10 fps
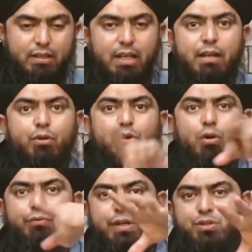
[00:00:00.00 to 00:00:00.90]
यानी वो जो
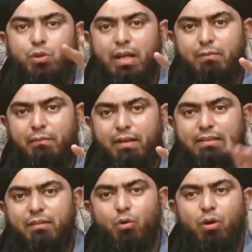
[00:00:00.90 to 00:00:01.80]
फरिश्तों वाला मामला
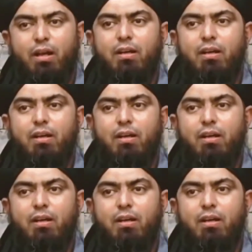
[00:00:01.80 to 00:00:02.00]
था वो